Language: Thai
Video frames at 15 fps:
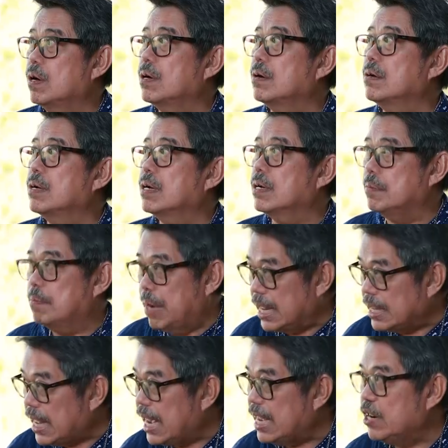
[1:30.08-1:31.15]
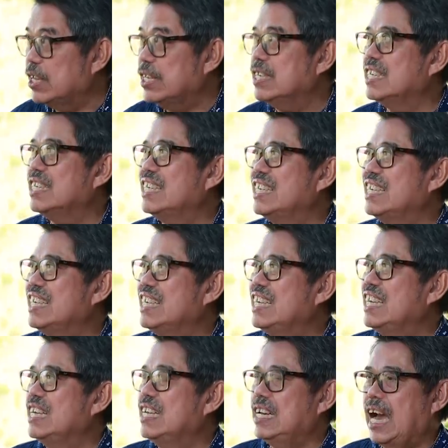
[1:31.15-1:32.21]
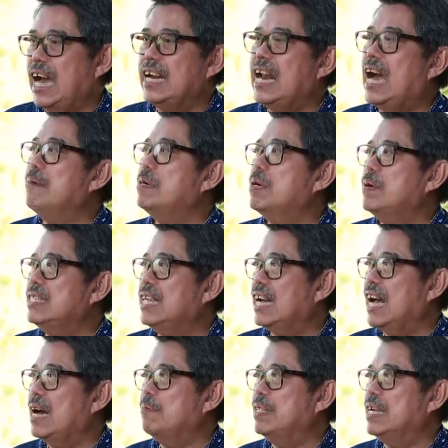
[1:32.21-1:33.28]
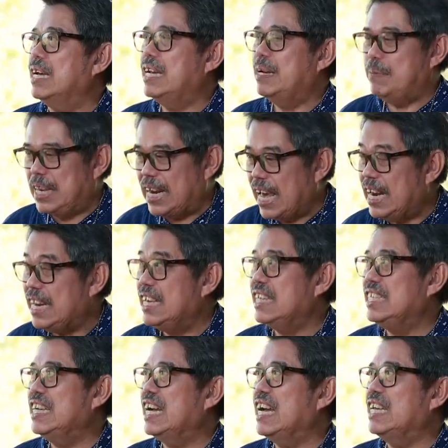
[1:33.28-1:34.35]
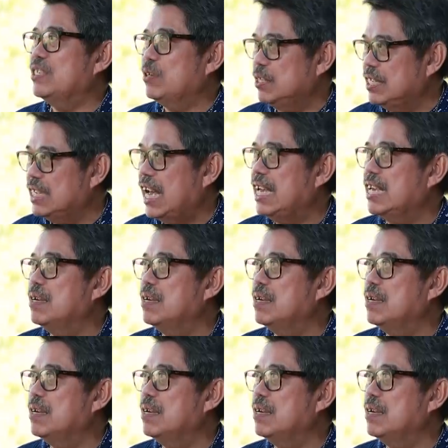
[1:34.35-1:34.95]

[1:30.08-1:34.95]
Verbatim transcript: วงมหาดไทยหน่อย ครับ นาน้ำนวัตกรรมเนี่ยมีรายละเอียดยังไงสนใจ